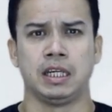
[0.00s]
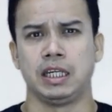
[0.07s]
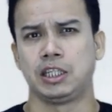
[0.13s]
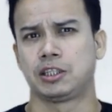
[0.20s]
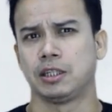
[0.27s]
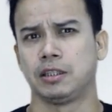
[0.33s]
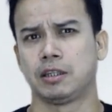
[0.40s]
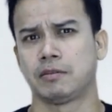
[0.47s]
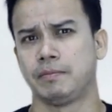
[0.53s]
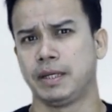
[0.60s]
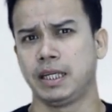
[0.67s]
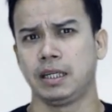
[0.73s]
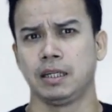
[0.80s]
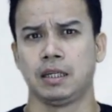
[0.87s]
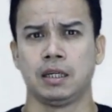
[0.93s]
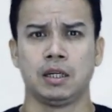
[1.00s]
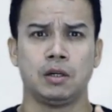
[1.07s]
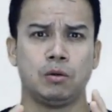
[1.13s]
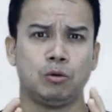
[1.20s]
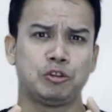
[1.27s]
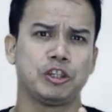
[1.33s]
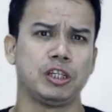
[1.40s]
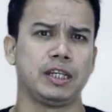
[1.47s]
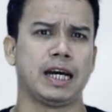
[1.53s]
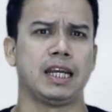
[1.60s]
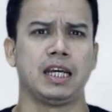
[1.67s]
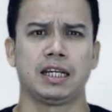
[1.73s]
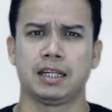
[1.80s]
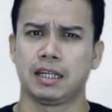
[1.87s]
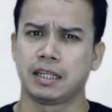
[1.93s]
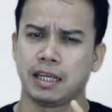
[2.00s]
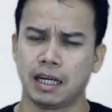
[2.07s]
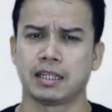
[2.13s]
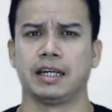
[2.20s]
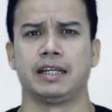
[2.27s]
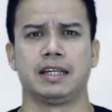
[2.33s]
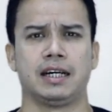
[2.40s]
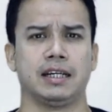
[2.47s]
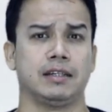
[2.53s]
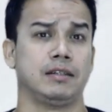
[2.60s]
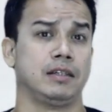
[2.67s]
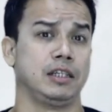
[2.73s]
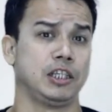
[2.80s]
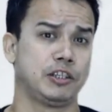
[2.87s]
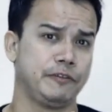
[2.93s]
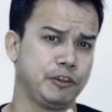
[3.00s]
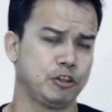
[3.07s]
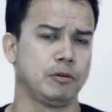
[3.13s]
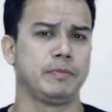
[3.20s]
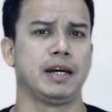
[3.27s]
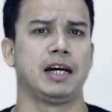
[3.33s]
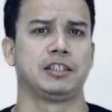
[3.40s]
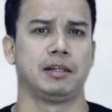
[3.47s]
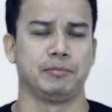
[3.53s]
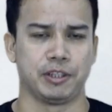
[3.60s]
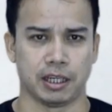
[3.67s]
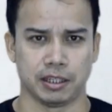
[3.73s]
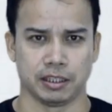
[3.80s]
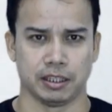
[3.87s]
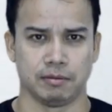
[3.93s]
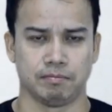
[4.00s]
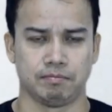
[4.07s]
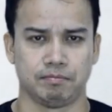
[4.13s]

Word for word: इस संदर्भ में उच्च न्यायालय का क्या कहना है इस वीडियो में आज हम जानेंगे